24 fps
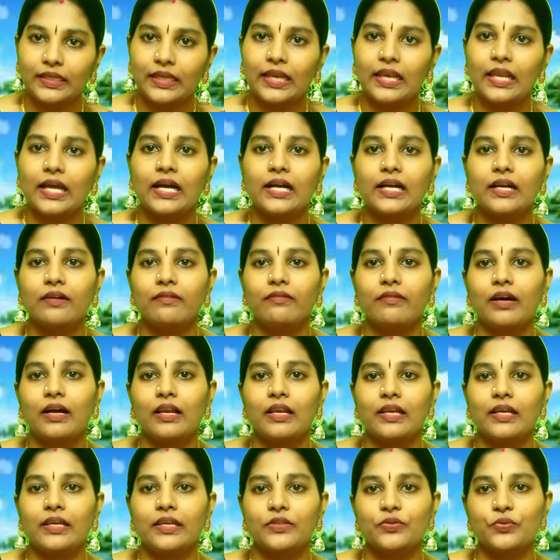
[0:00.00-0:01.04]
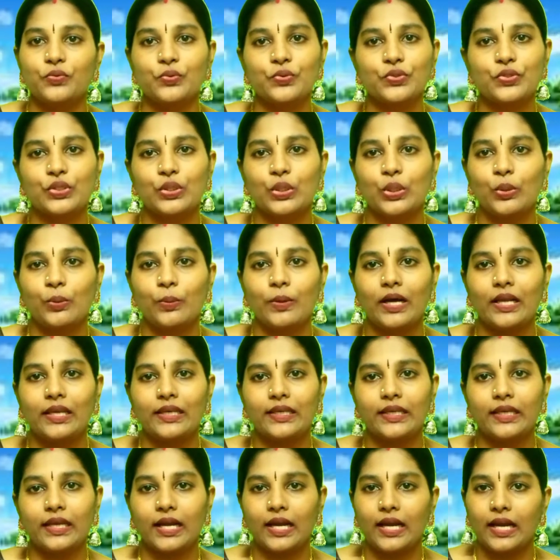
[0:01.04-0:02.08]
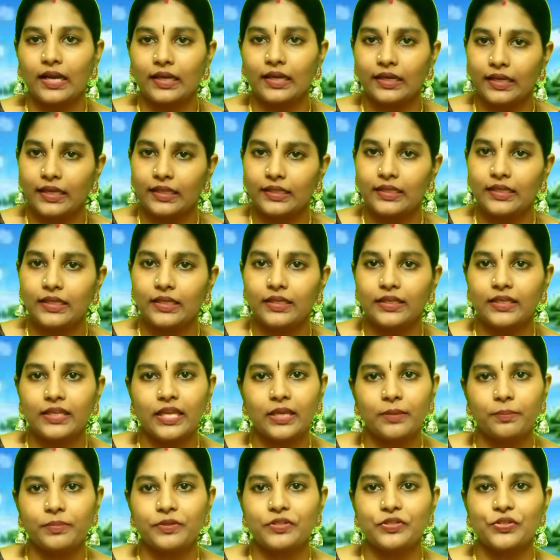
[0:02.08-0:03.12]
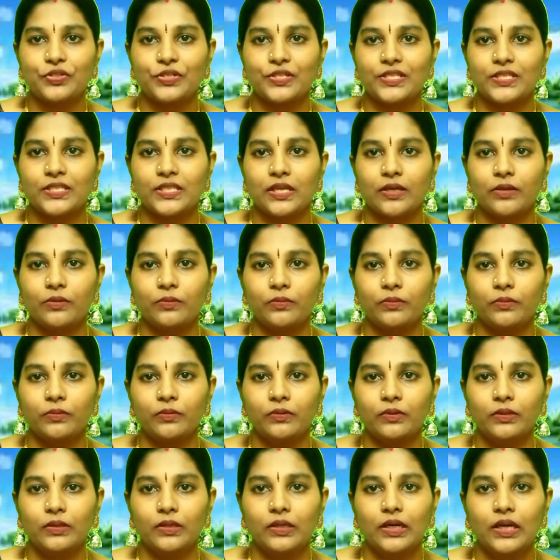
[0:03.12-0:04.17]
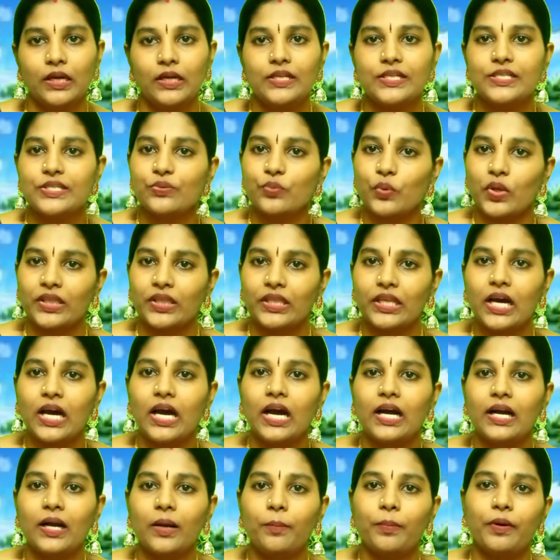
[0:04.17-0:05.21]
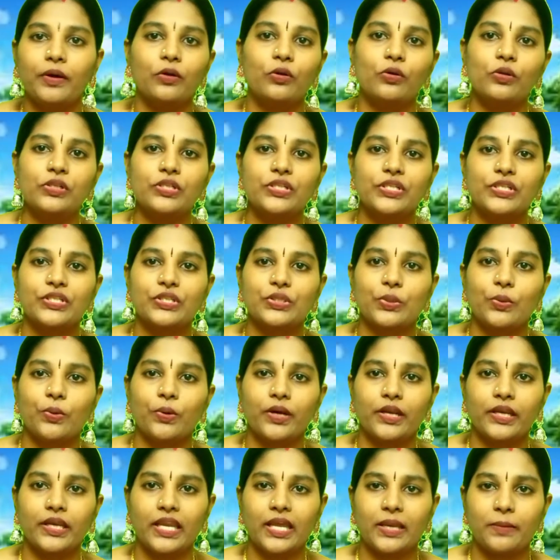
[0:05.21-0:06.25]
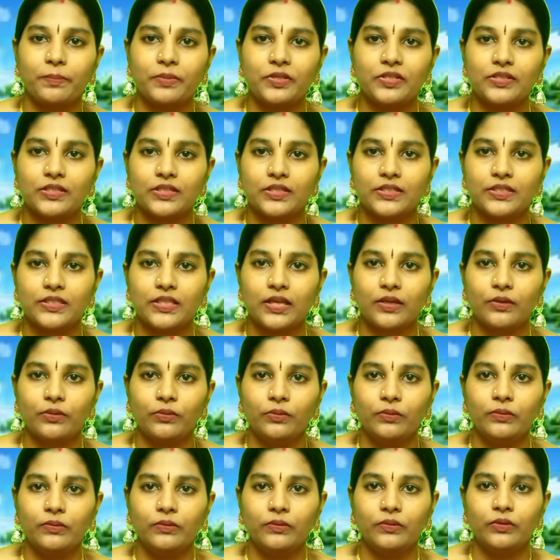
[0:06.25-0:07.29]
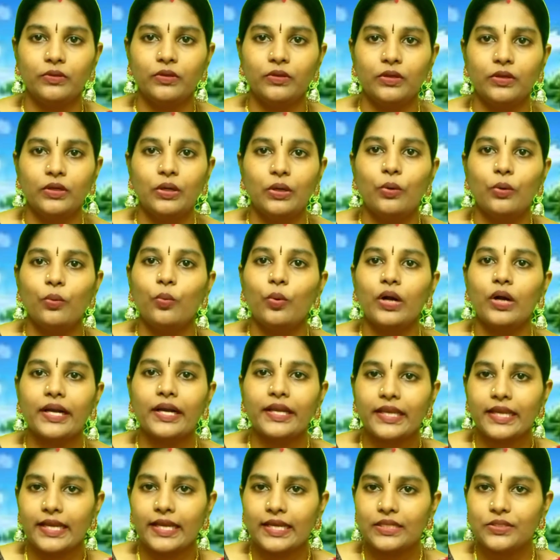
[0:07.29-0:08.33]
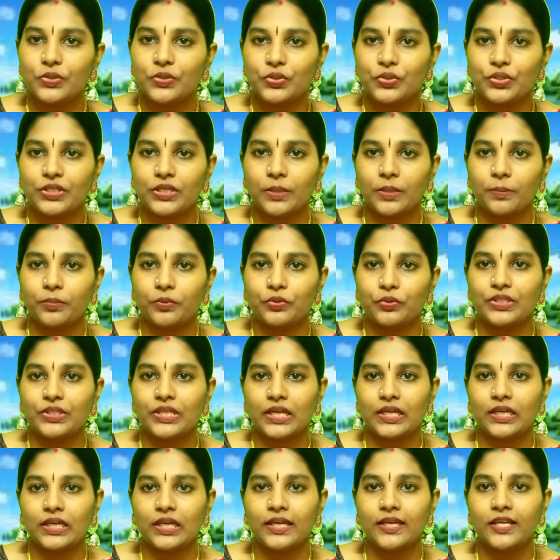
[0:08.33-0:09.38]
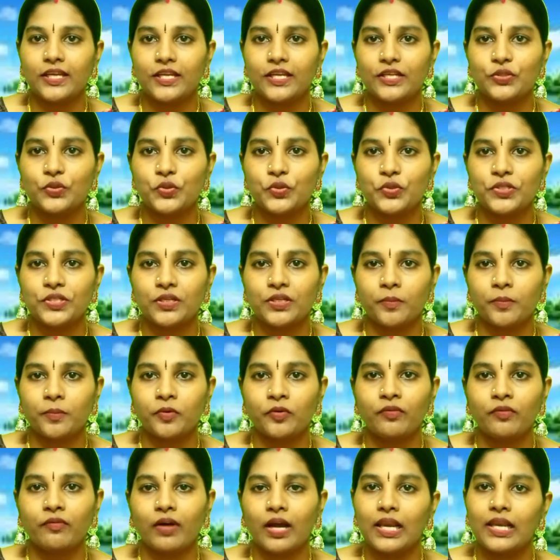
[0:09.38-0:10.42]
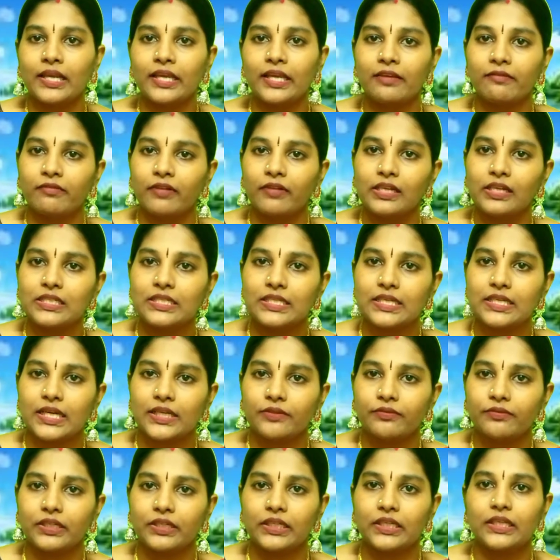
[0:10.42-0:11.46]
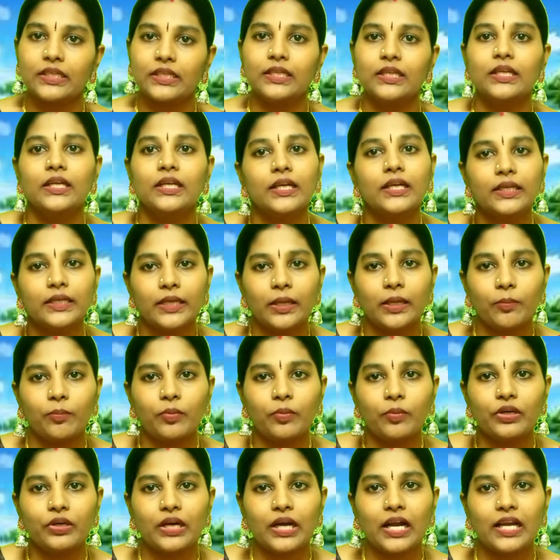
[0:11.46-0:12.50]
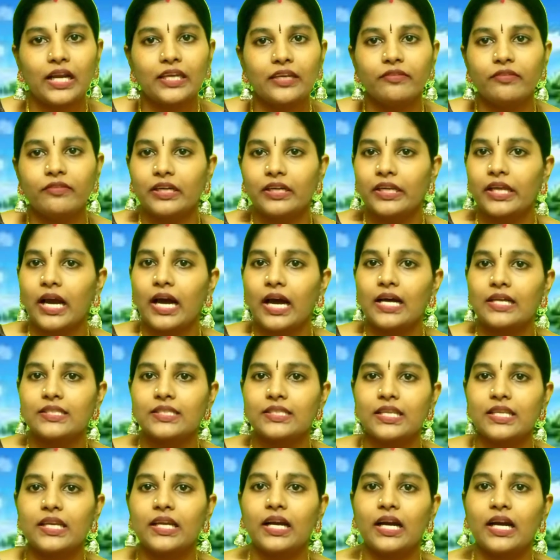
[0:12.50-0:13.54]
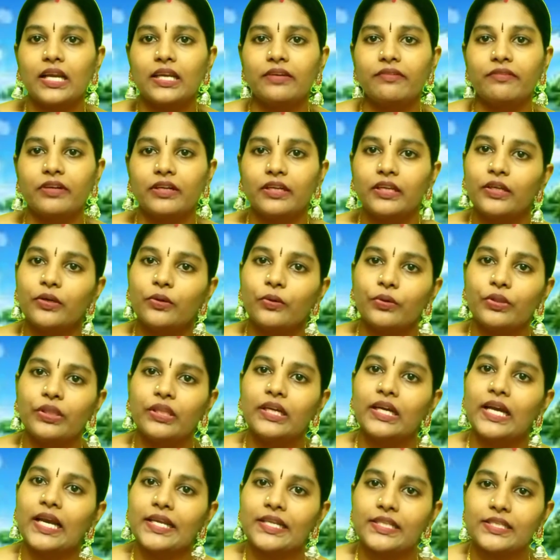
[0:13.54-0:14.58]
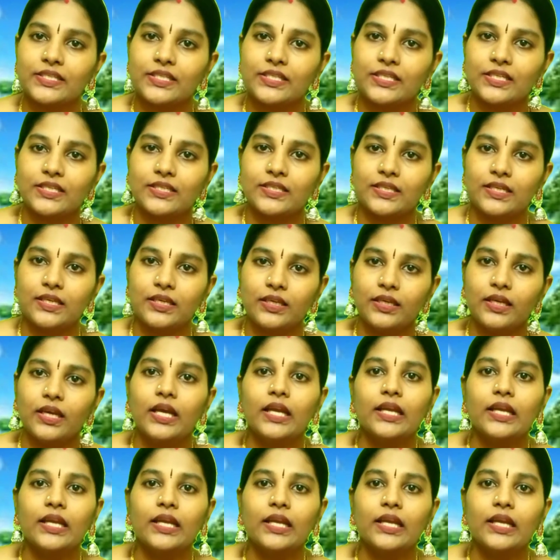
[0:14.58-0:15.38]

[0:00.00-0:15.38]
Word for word: ఎలాగ వాళ్ళని చూసుకోవాలి అనేది నేర్పించేస్తారు స్వతహాగా పనులు చేసుకోవడం నేర్పించేస్తారు ఒక ఏజ్ వచ్చినప్పుడు సర్టన్ ఏజ్ వచ్చినప్పుడు వాళ్ళకి ఇవ్వాల్సినటువంటి డబ్బును కానివ్వండి ఆస్తిని కానివ్వండి కొద్దిగా ఇచ్చేసి